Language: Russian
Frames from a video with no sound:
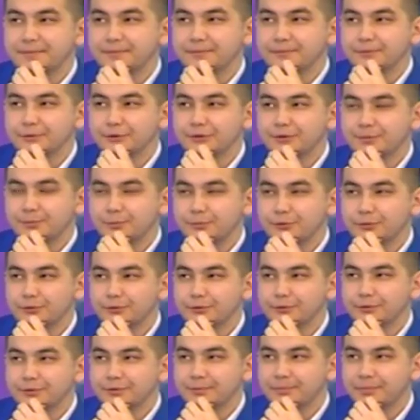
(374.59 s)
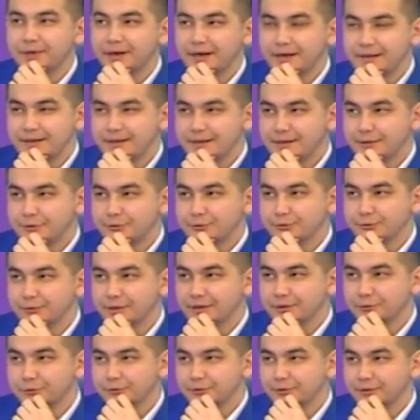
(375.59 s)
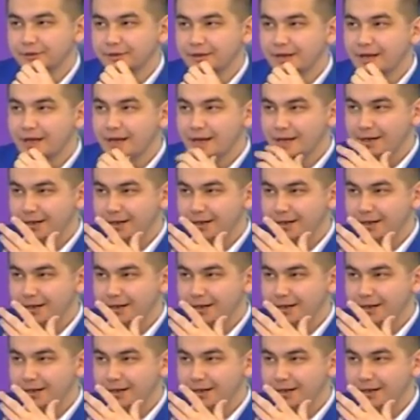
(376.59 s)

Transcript: вот по проекту, который